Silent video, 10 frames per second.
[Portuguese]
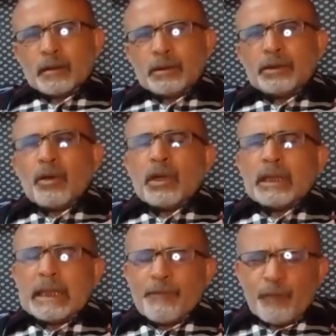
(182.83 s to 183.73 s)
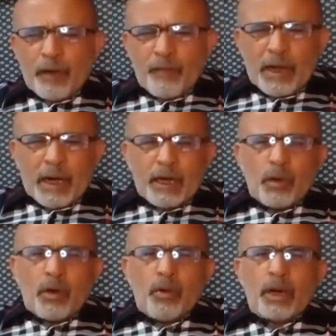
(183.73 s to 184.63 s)
Então, em
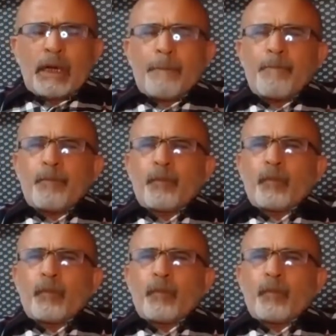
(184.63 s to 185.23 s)
fevereiro agora,